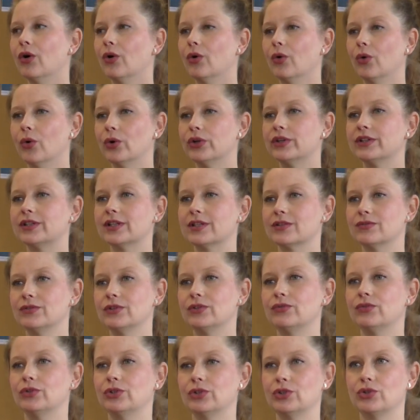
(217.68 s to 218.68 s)
Und das
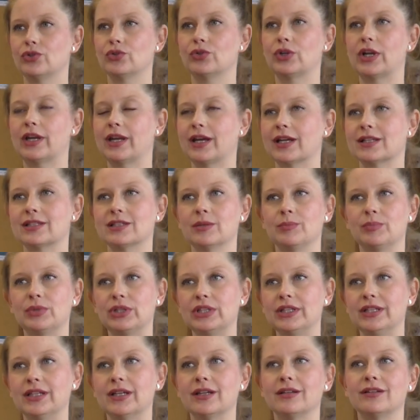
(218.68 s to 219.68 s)
wird von den Schülern
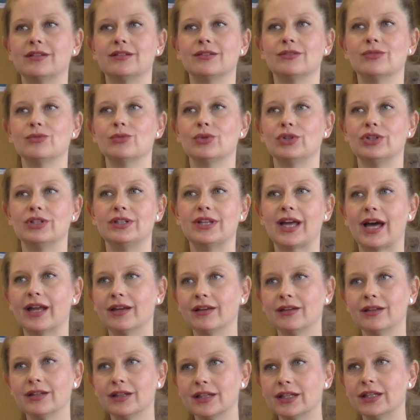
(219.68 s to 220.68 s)
akzeptiert. Nur
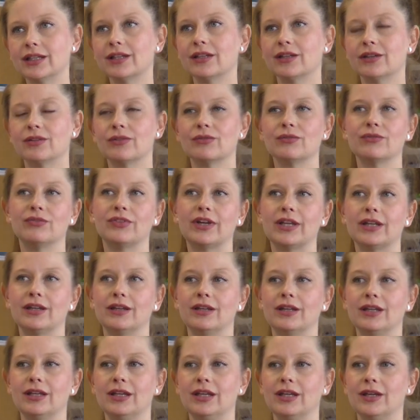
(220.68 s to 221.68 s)
dann nicht,
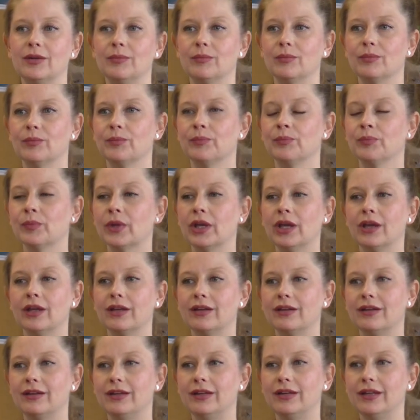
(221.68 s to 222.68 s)
wenn eben
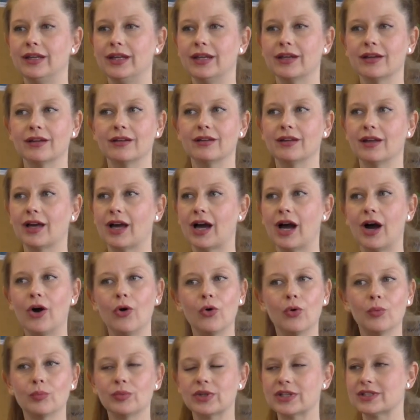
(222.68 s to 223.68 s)
deren
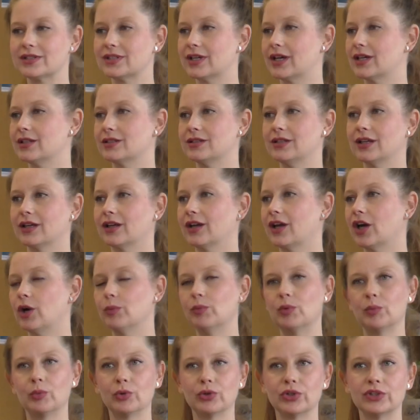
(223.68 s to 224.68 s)
Raum, das heißt deren
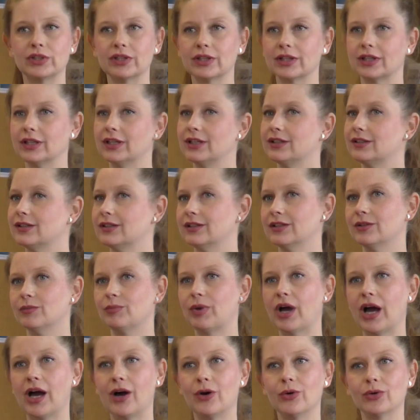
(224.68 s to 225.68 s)
Raum im Unterricht, in den
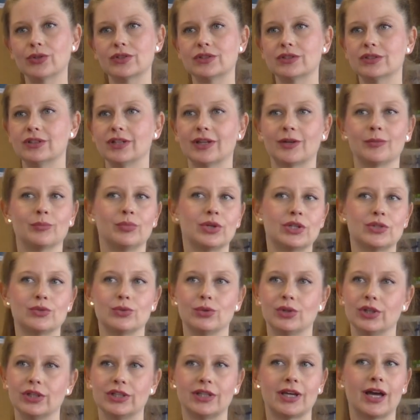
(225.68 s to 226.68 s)
Pausen, deren
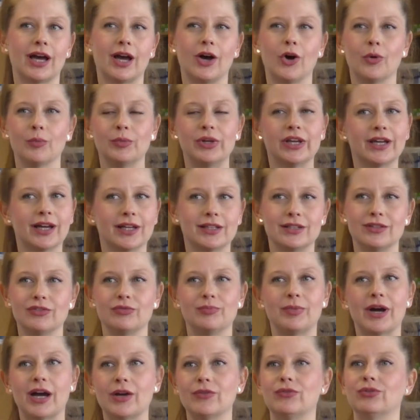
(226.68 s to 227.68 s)
persönlicher Raum
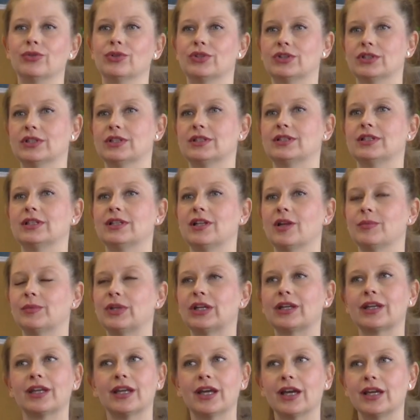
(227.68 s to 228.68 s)
negativ beeinflusst ist. Ich glaube,
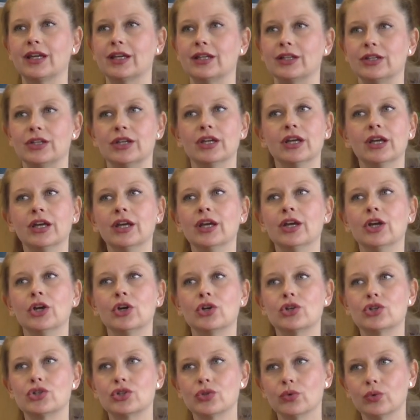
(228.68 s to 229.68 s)
dann reagieren die
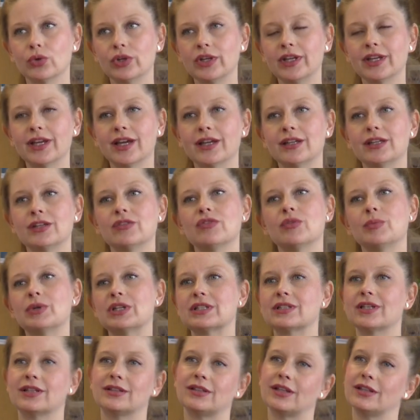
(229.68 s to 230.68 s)
schon negativ, aber
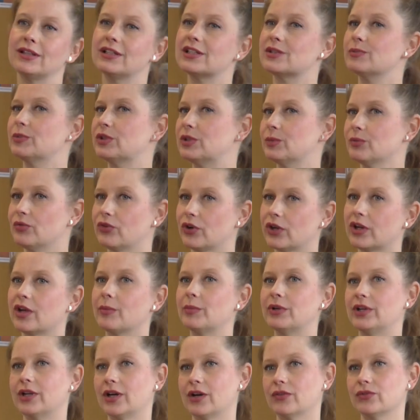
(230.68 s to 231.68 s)
das hat dann nichts mit dem
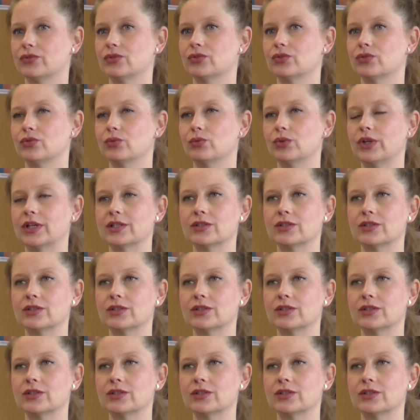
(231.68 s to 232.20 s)
Förderbedarf zu tun.